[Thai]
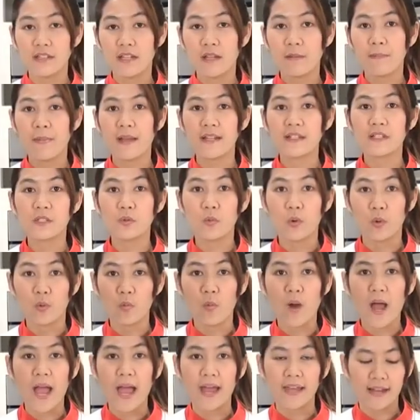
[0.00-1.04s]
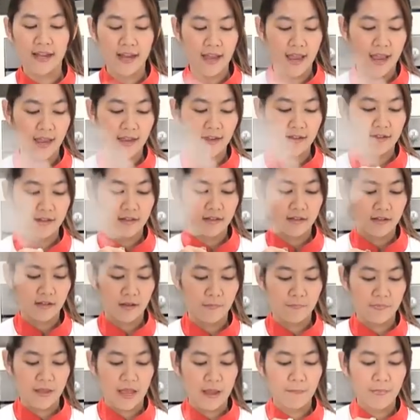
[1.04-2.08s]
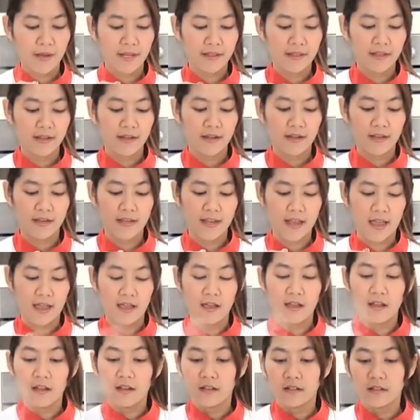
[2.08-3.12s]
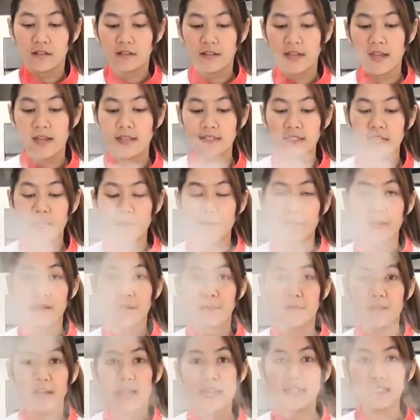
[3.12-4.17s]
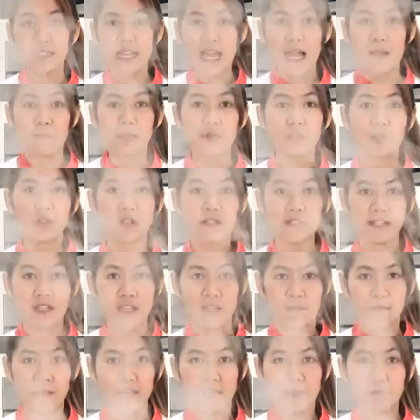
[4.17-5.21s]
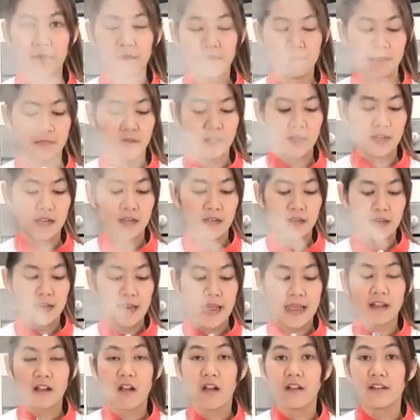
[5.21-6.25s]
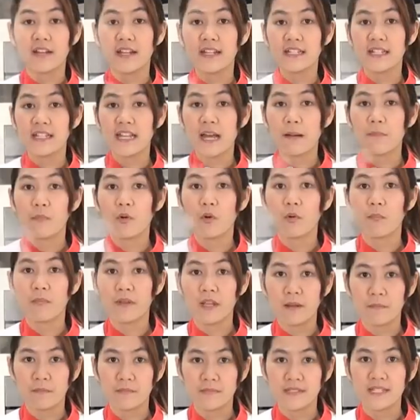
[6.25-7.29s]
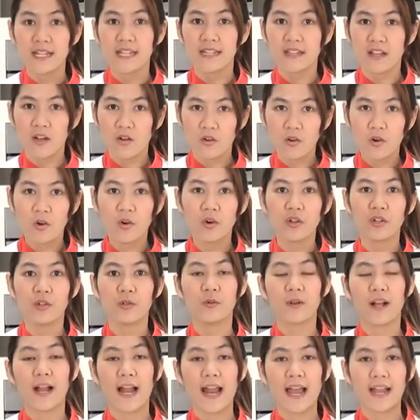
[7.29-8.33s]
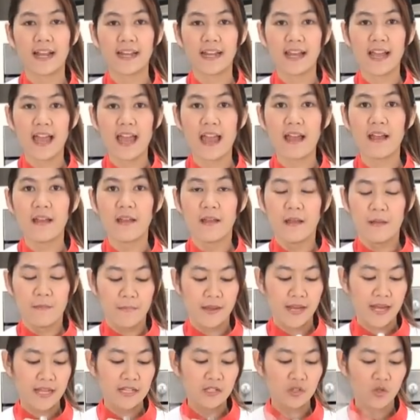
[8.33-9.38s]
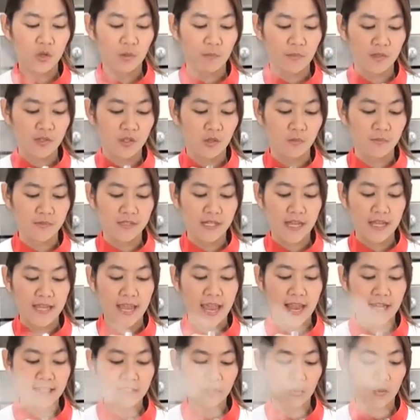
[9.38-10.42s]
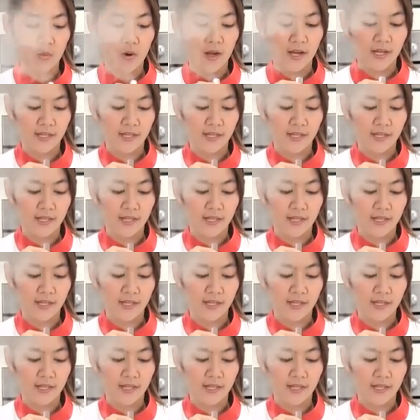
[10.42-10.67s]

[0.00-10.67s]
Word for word: ที่เป็นส่วนหวานนะคะ กับน้ำใบเตยเนี่ย เทใส่พิมพ์นะคะ3ส่วน4พิมพ์ และก่อนที่จะนำลงพิมพ์จะต้องคนทุกครั้งนะคะ ไม่งั้นส่วนผสมจะแยกตัว